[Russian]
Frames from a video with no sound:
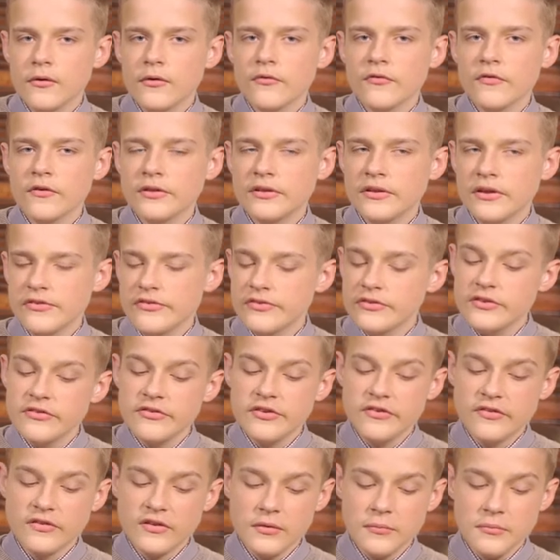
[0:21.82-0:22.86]

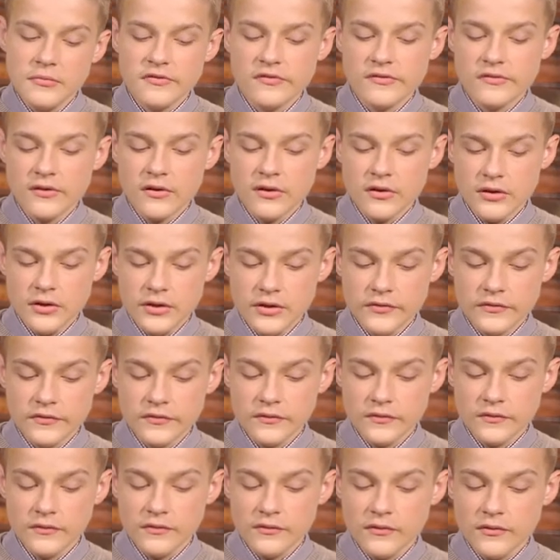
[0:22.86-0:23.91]
Фантастический мистер
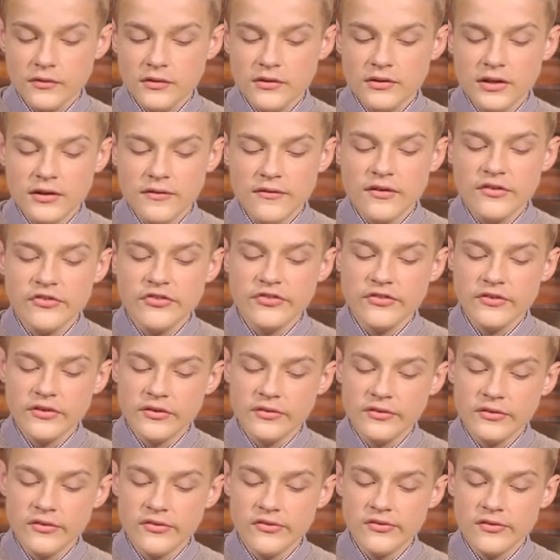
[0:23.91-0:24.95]
Лис. Глава
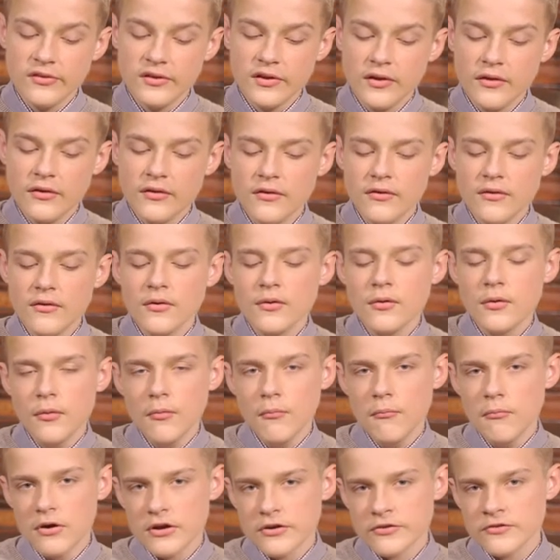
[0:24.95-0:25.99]
14.
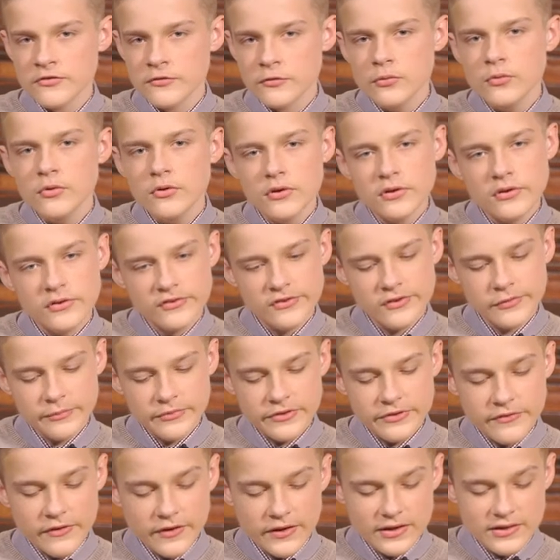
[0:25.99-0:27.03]
Барсук
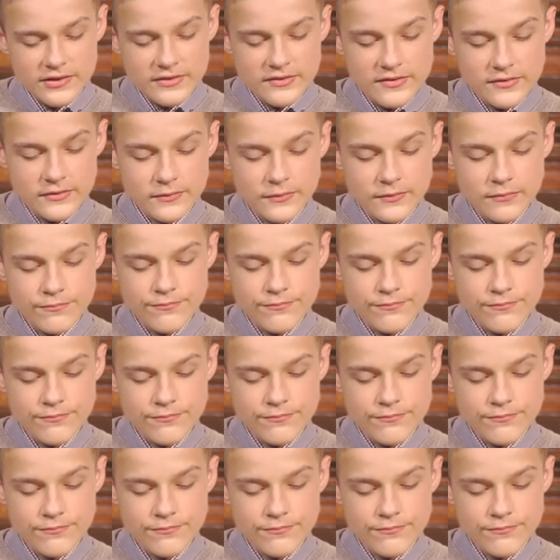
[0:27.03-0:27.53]
сомневается.